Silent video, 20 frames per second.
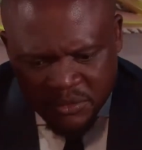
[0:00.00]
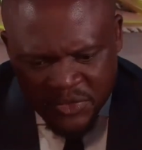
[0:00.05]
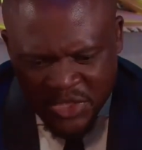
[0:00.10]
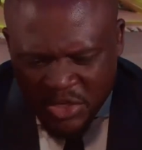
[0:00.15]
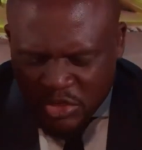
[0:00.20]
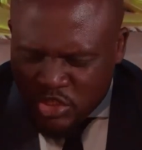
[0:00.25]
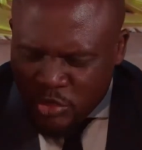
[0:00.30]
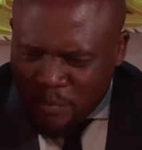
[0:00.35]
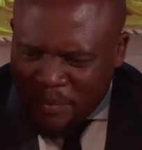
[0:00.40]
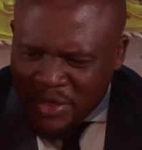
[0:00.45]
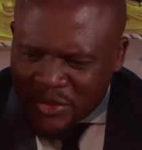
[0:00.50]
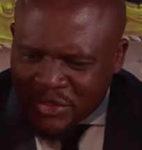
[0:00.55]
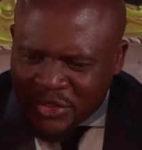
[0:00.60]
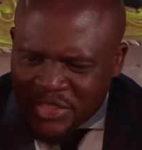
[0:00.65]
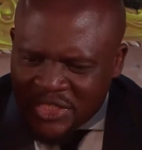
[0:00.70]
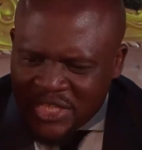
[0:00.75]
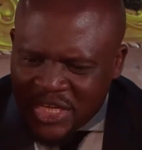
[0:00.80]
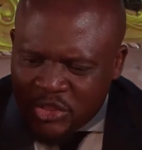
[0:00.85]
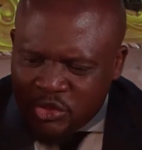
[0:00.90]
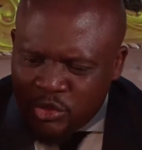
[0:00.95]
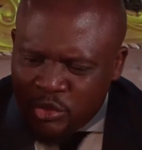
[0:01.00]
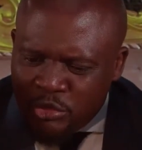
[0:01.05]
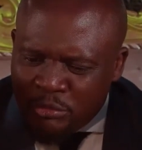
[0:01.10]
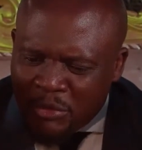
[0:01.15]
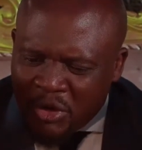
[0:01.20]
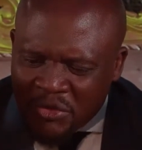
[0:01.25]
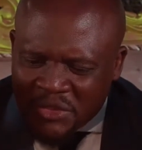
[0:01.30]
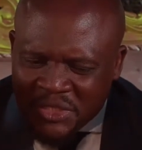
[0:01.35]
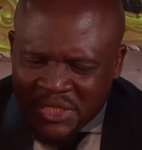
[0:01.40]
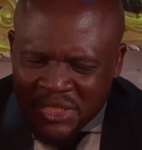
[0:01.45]
Quand je pense que j'ai dû lui
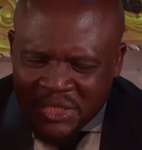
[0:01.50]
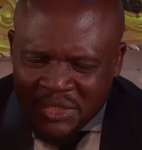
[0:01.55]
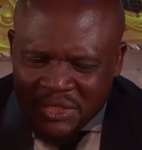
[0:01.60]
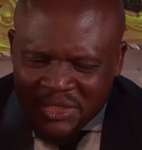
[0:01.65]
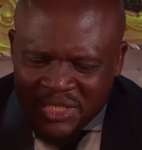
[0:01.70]
mentir,